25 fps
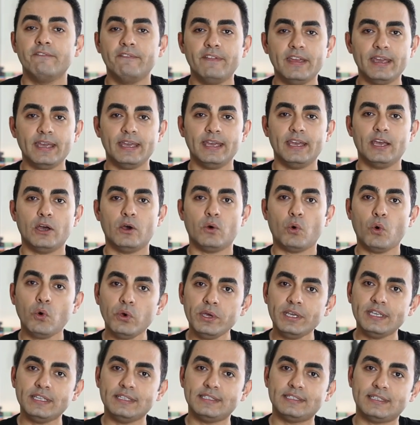ve
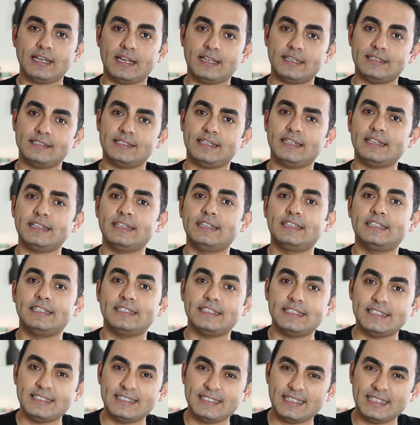o insan sana
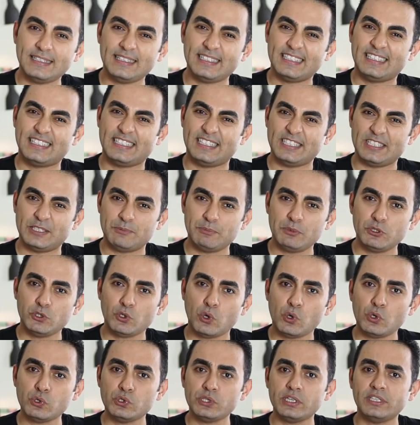kırılsa da kızmış
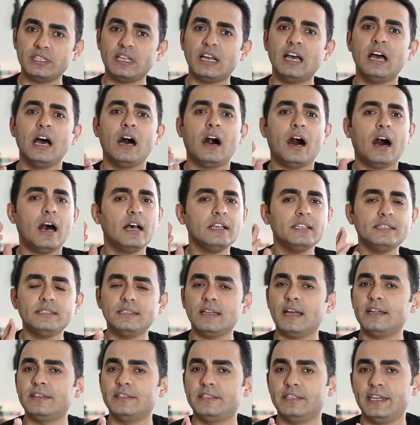olsa da
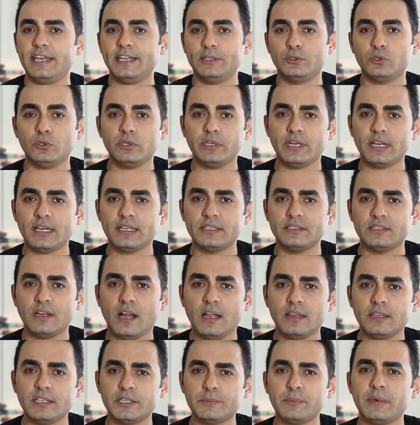asla direkt olarak
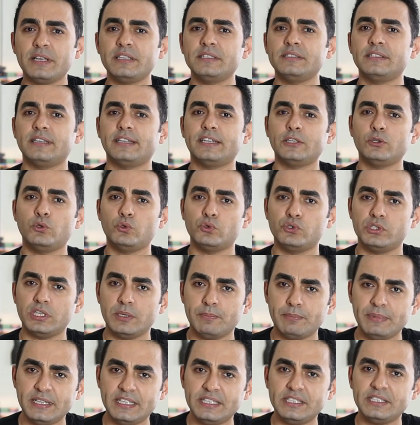saldırmaz. Sana
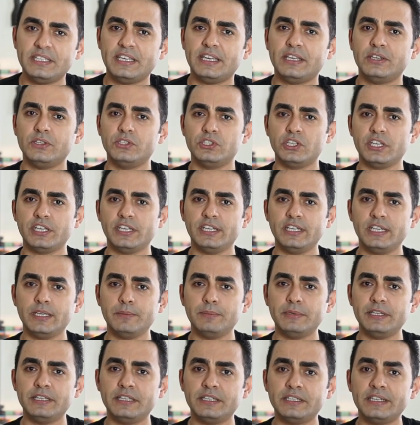küsebilir, geri
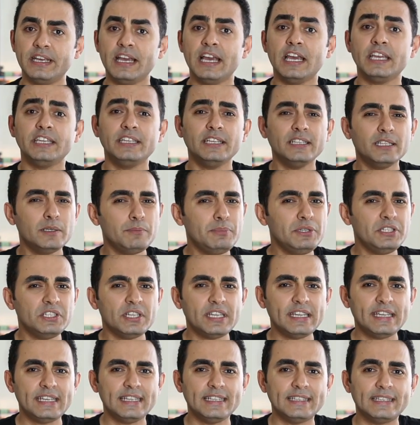çekilebilir ya da bir
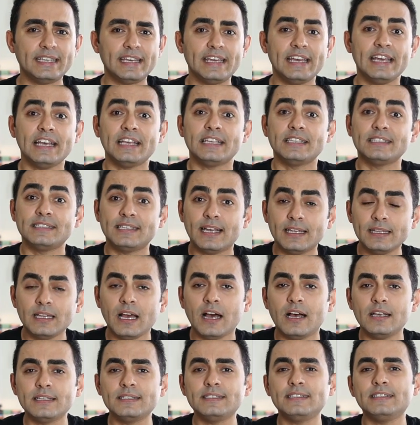şekilde
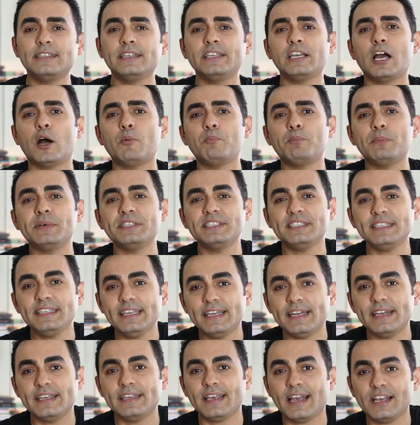sana aslında yapması
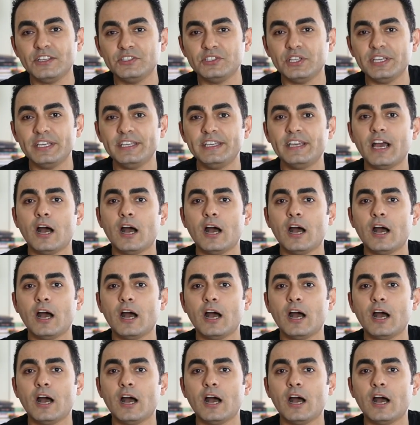gereken şeyi